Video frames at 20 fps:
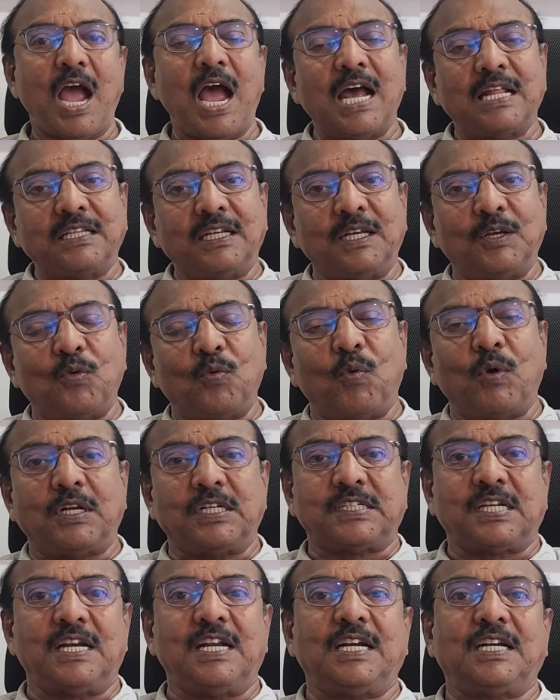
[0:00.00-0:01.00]
அது ஒரு
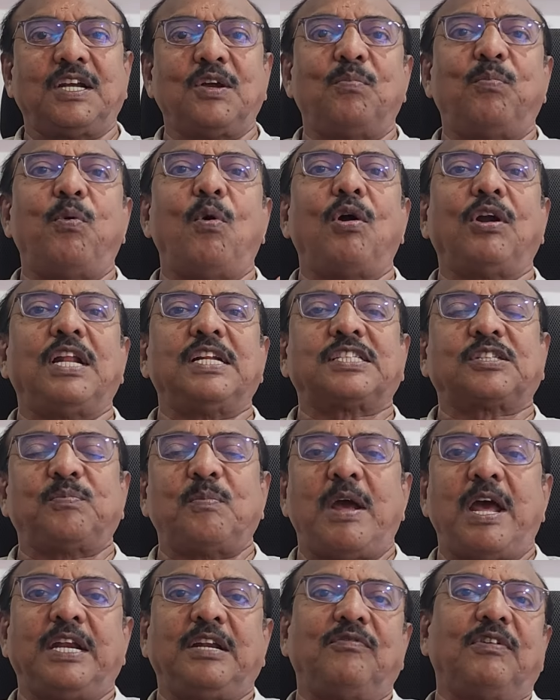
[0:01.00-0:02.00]
சிலருக்கு போனஸ்
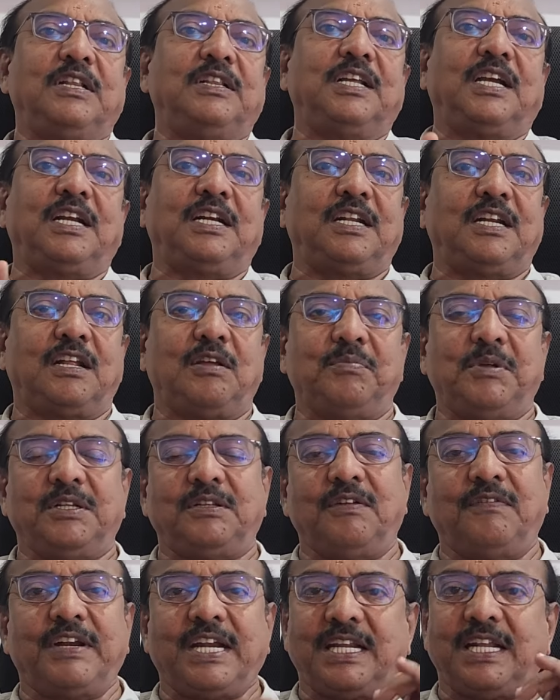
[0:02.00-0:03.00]
மாதிரி வந்துக்கிட்டு இருக்குமே
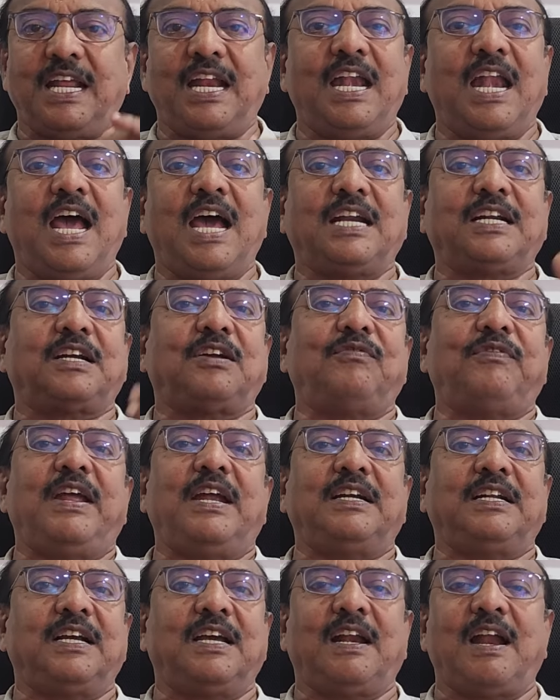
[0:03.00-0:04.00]
தவிர எல்லாருக்கும்
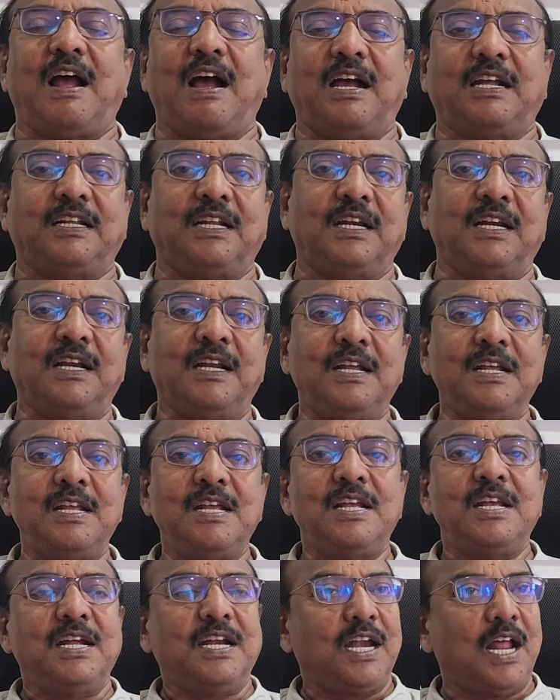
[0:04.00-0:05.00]
வேணுங்கிற ஆயுள்
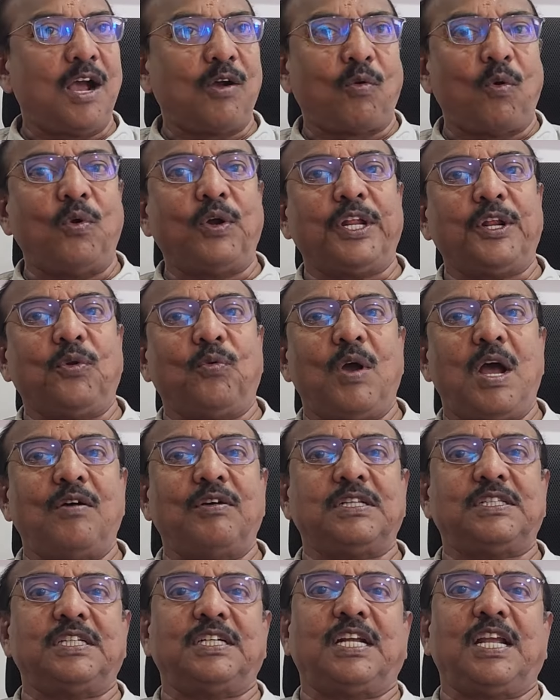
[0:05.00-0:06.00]
நான் கோடி ரூபா
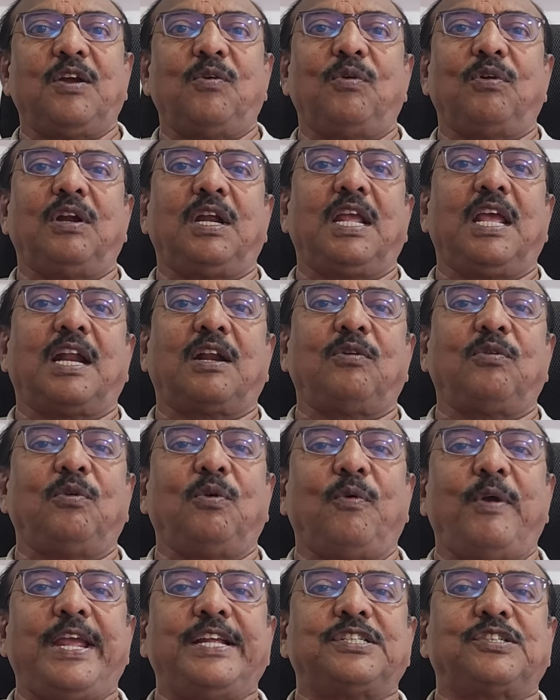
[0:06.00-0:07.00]
வச்சுருக்கேன் ஒரு
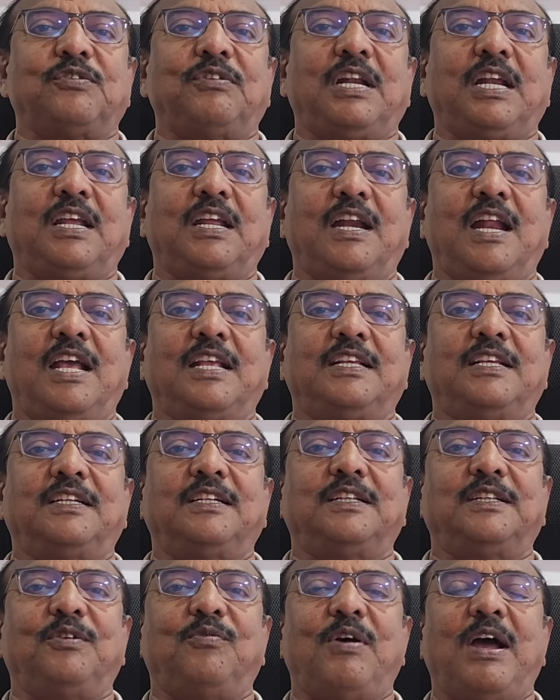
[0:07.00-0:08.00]
இரநூறு வயசு வரைக்கும் நான்
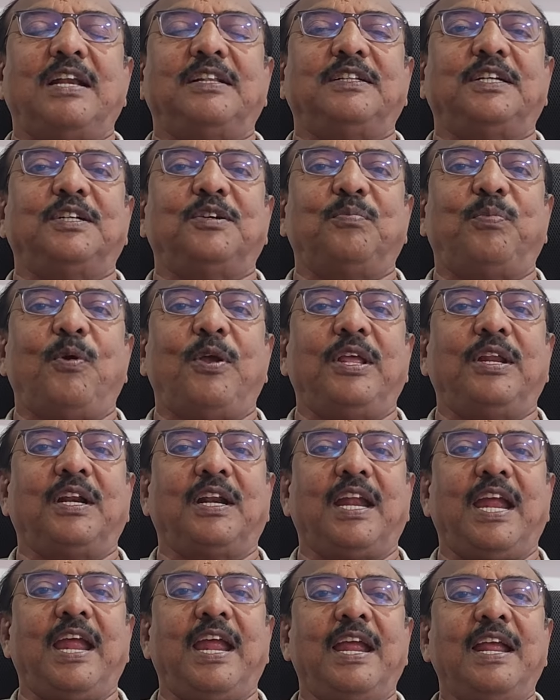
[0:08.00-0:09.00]
இருந்து வாழ்ந்துட்டு
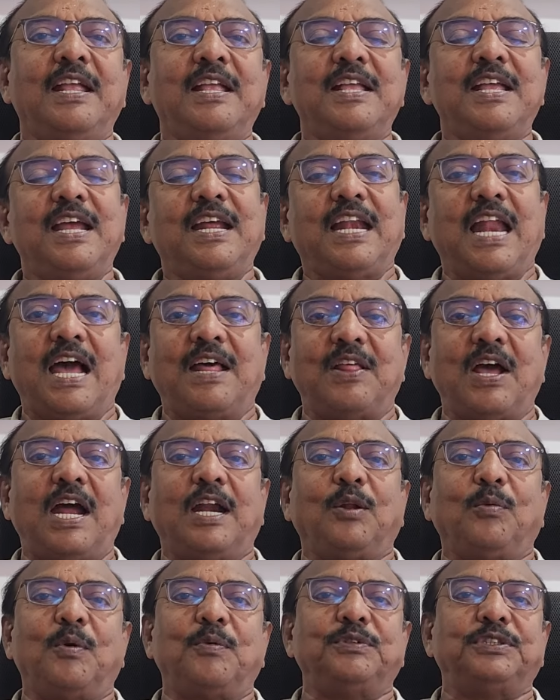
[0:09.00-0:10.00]
போயிடுறேன் நான் அதை
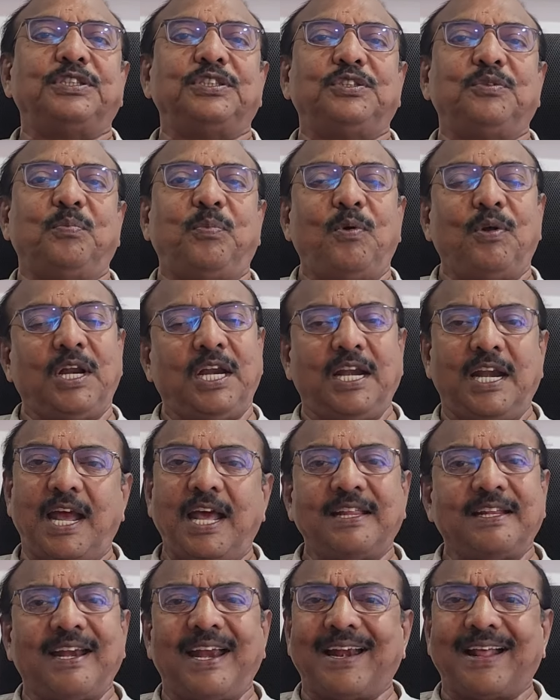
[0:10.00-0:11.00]
அனுபவிச்சுட்டு போகிறேன்னா
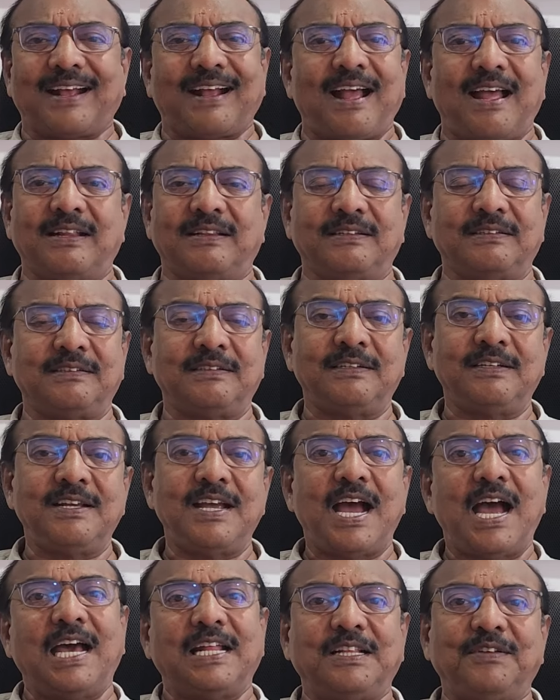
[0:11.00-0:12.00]
அது நடக்காது
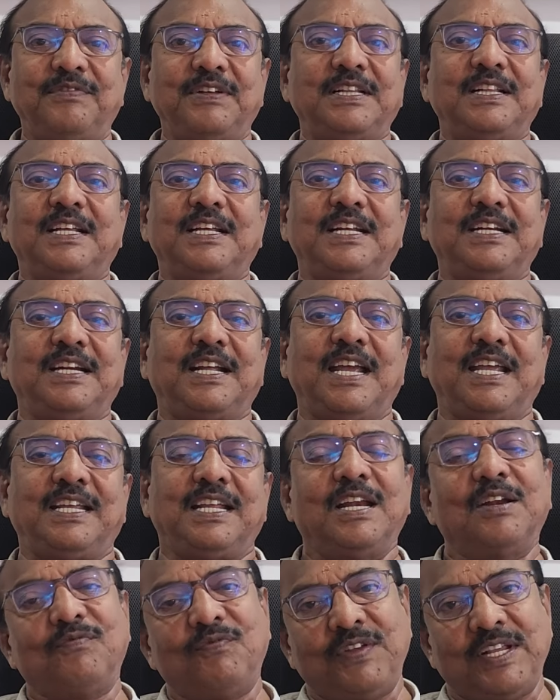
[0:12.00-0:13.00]
அது விதியின்
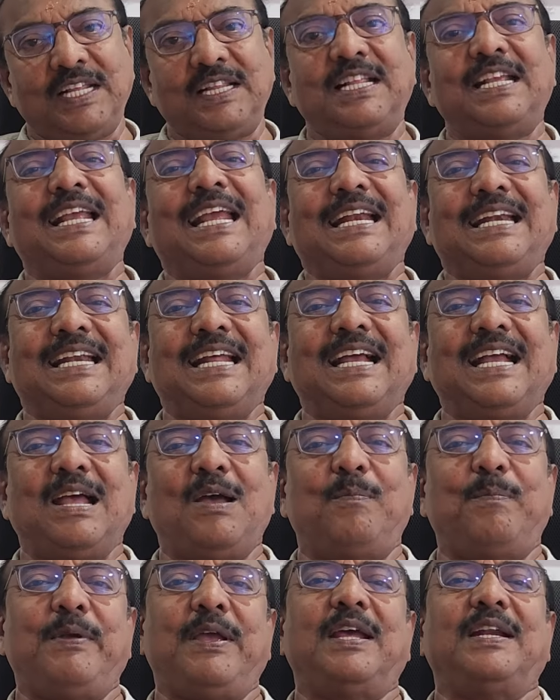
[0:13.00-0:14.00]
கையில் விதி என்னங்க
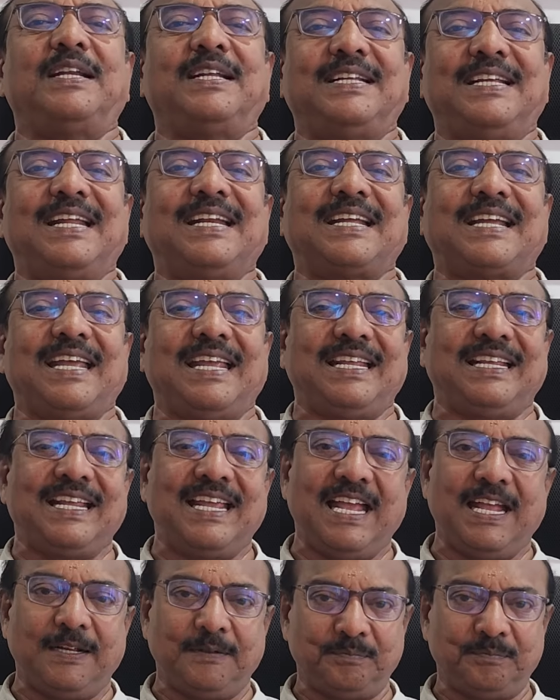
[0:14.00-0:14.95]
பேர் இயற்கைங்க